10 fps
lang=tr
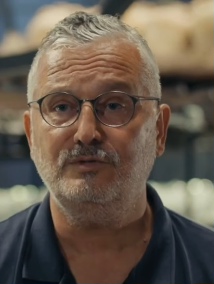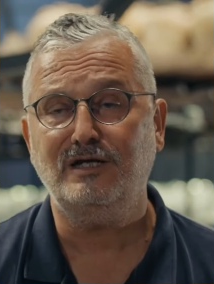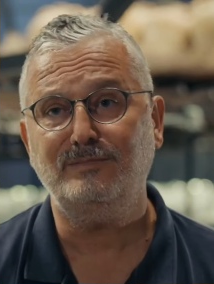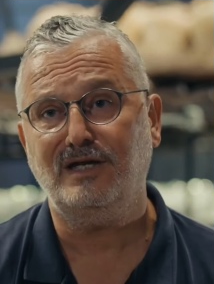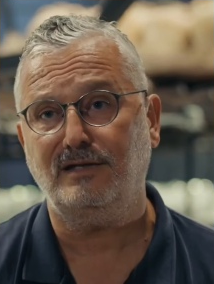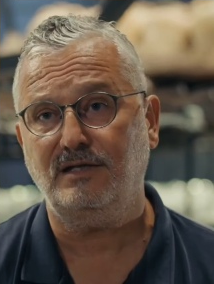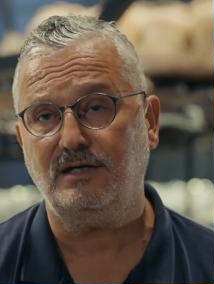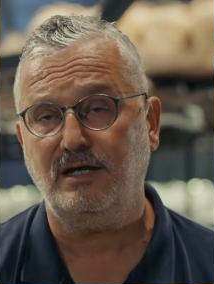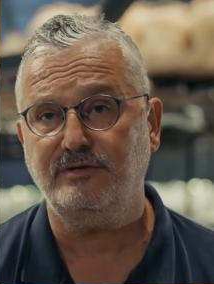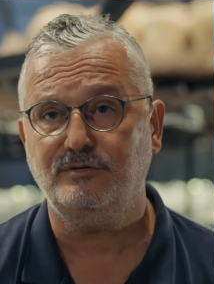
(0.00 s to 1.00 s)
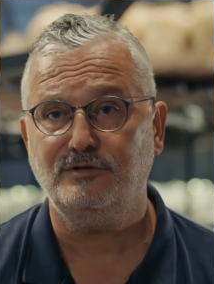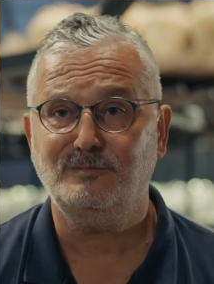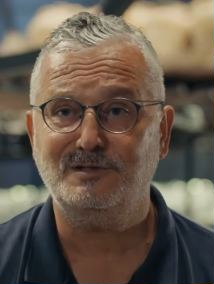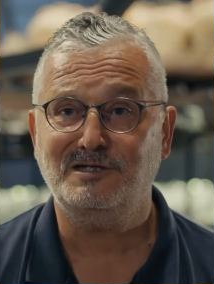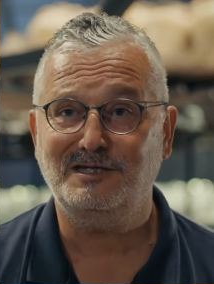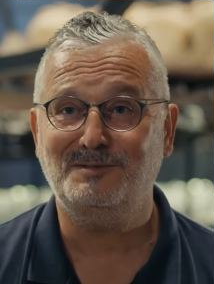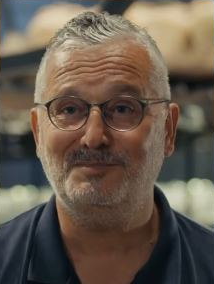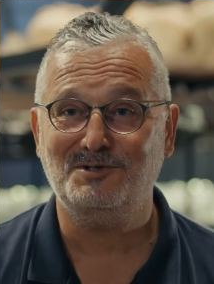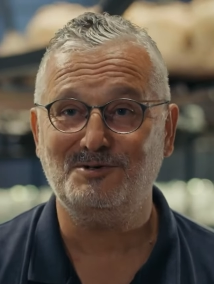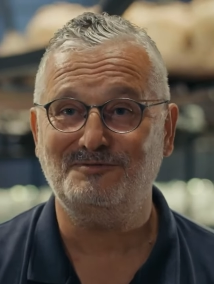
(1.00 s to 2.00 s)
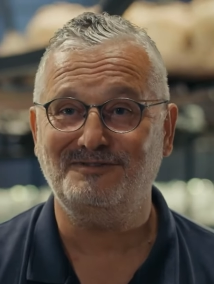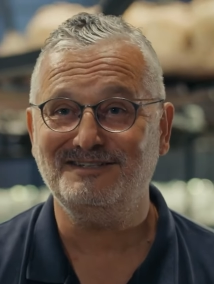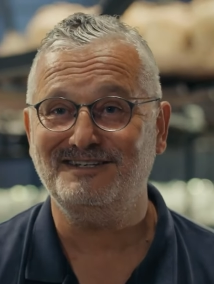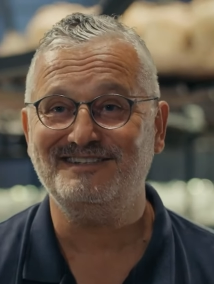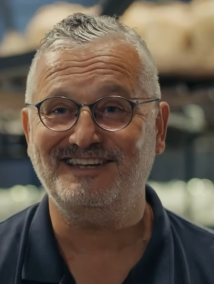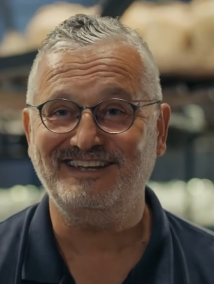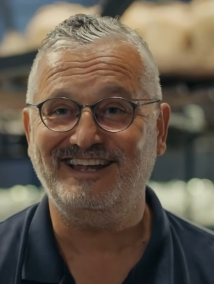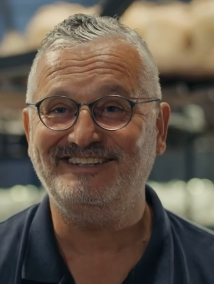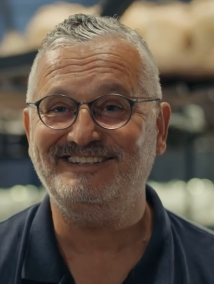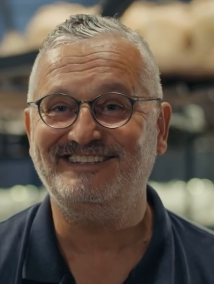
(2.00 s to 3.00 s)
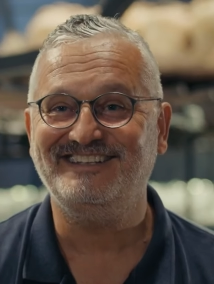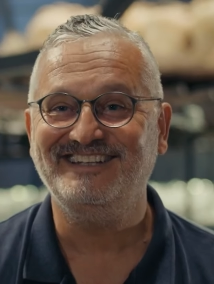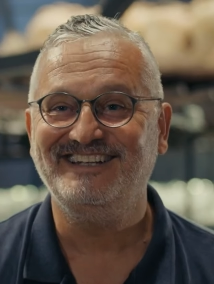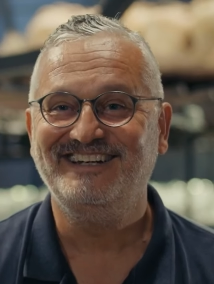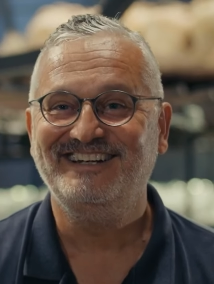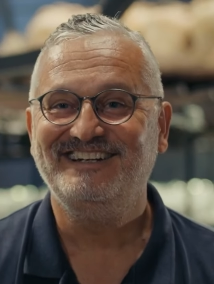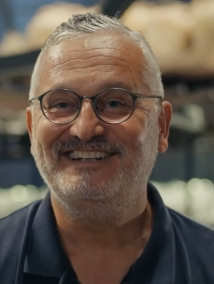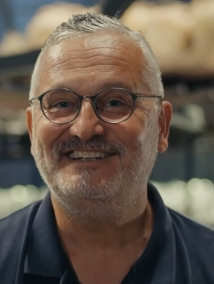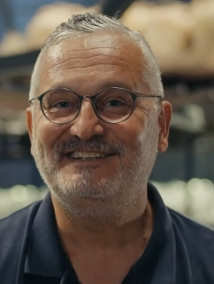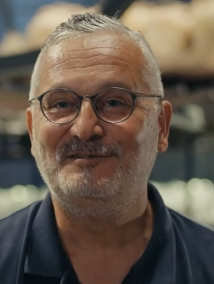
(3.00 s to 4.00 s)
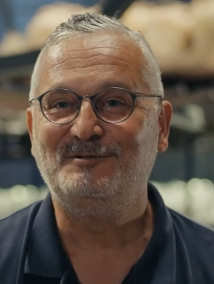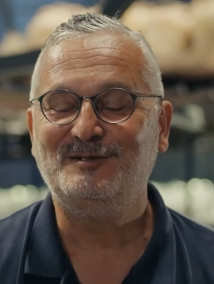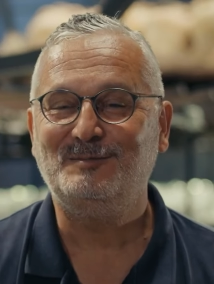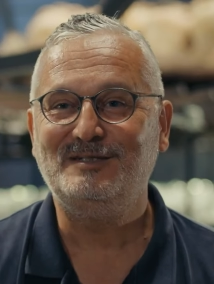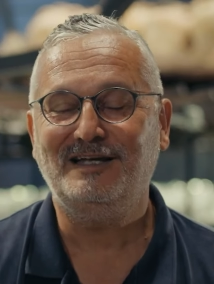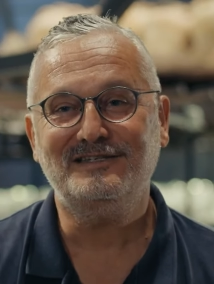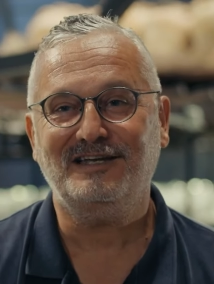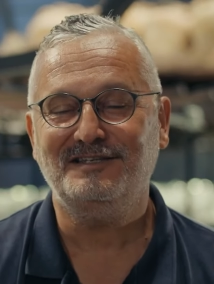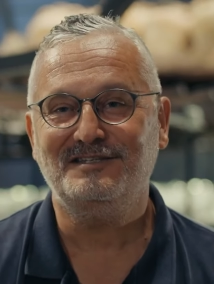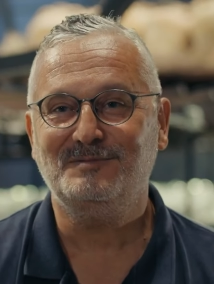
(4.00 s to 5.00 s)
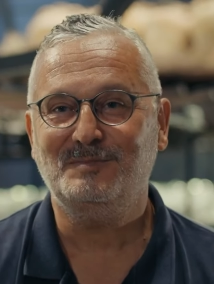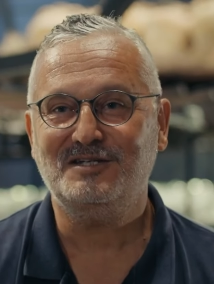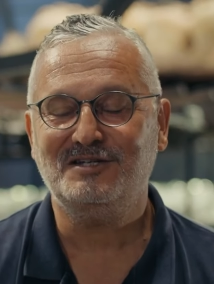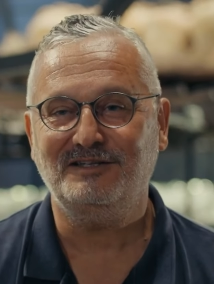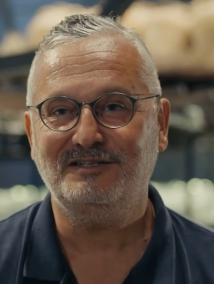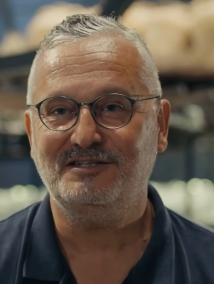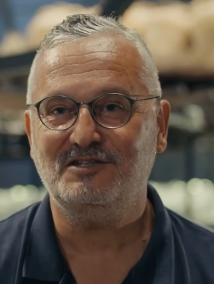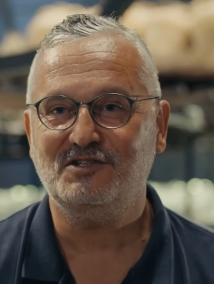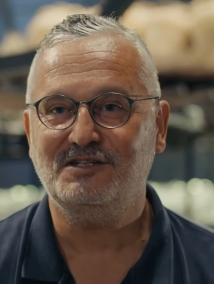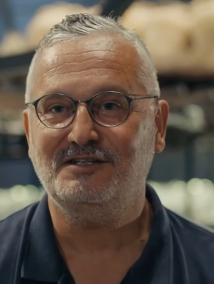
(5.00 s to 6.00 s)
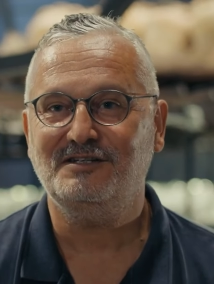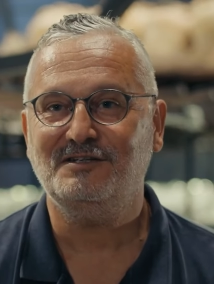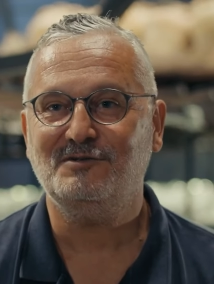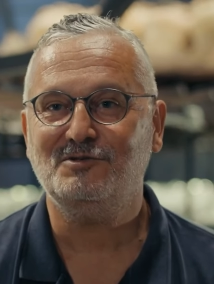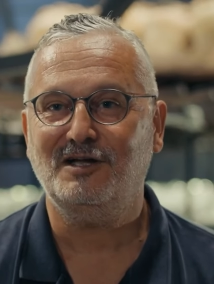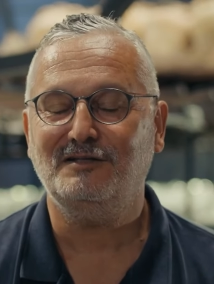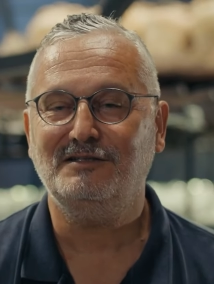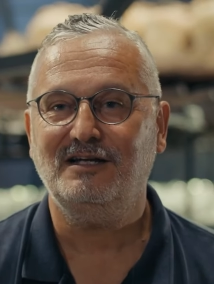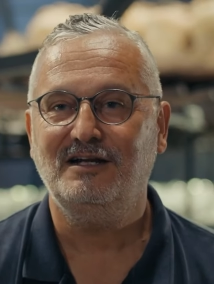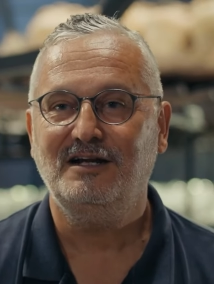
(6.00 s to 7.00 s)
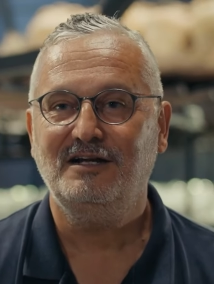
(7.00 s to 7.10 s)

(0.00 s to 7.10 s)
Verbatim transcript: Uyamayanlar ayrılıyor. Mesela ekipte çok fazla insan geldi gitti. E, ee, uyabilen sadece 5-6 kişi e, şu anda.